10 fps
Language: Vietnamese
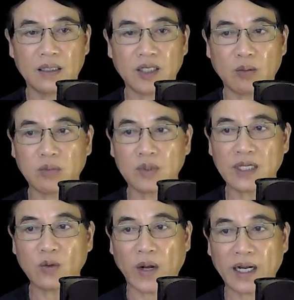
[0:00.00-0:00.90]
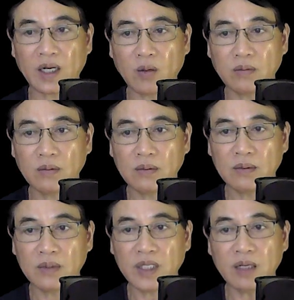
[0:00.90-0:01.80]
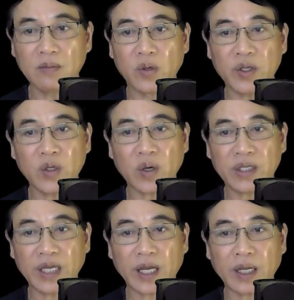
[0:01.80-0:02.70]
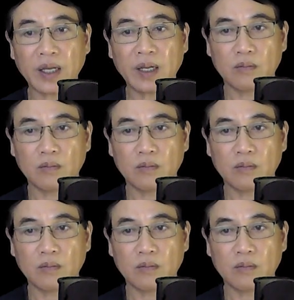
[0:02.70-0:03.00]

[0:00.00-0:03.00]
Trong cái khoảng không, tiếng mũi do ve